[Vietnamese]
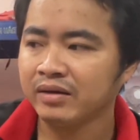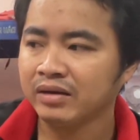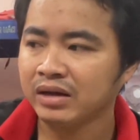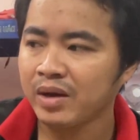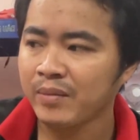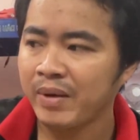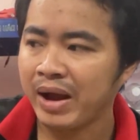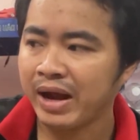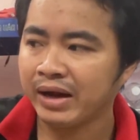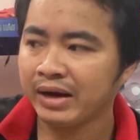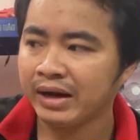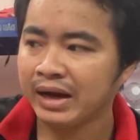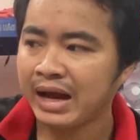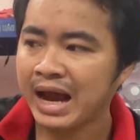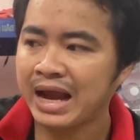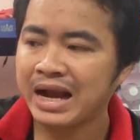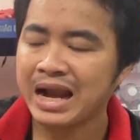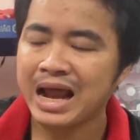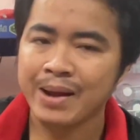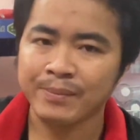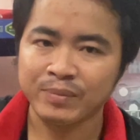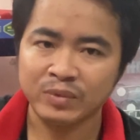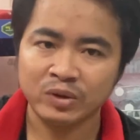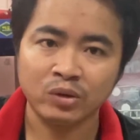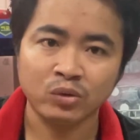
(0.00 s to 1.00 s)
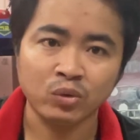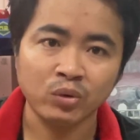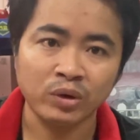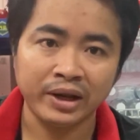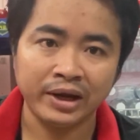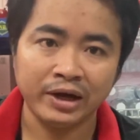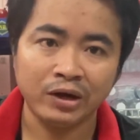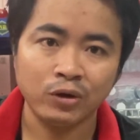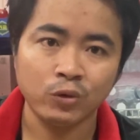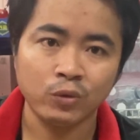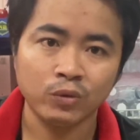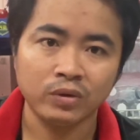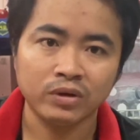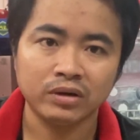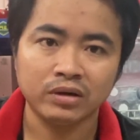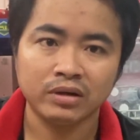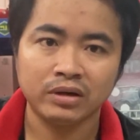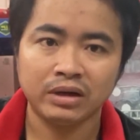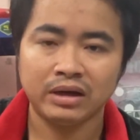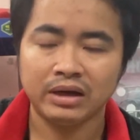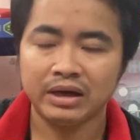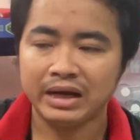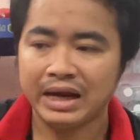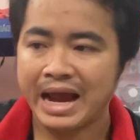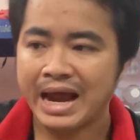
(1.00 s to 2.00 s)
các bạn ra làm cho tôi liền luôn
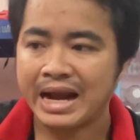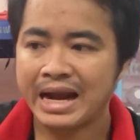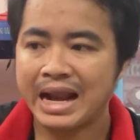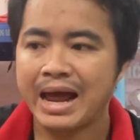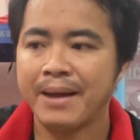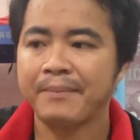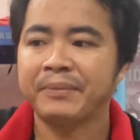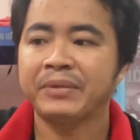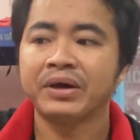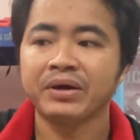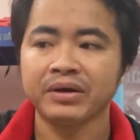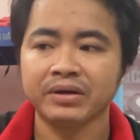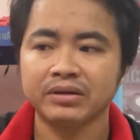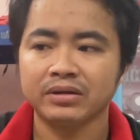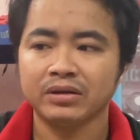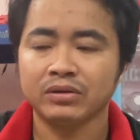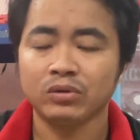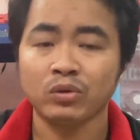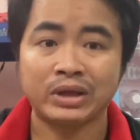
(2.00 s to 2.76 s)
ra làm được